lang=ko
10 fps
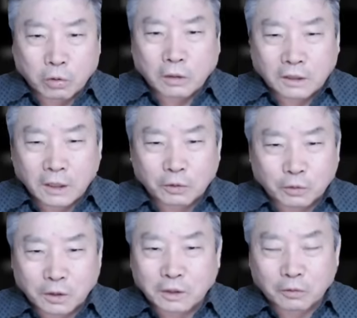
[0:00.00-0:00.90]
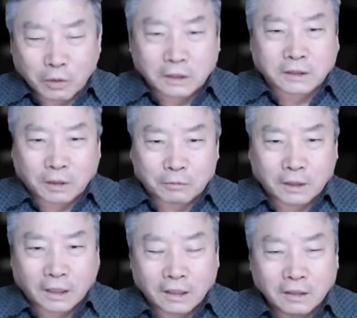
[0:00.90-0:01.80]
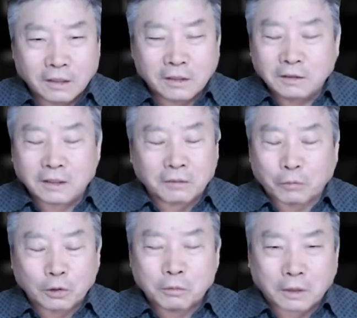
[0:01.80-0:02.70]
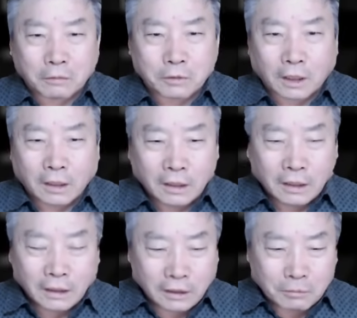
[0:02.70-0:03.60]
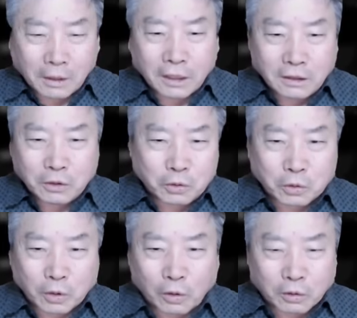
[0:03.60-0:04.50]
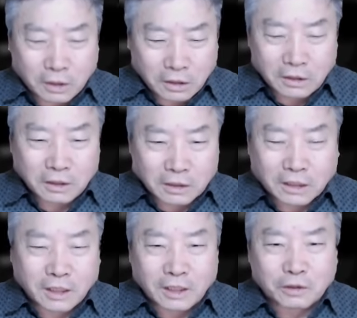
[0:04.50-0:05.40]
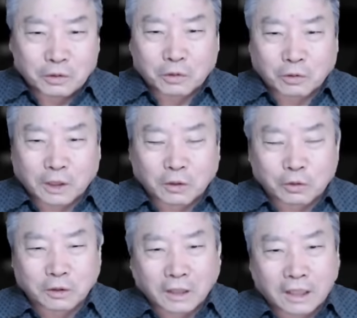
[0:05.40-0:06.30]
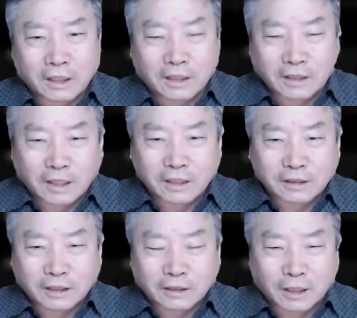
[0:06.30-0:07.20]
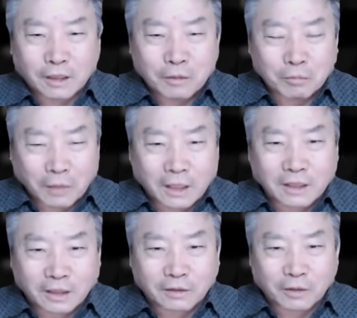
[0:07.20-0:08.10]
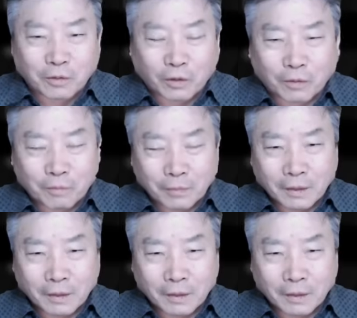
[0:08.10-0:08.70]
통과되어도 저는 확신합니다. 헌재에못 넘어갑니다. 이만한 이슈들로 김건희 여사 그런 이슈로 대통령 탄핵한다라는 것 자체가 말이 안 되고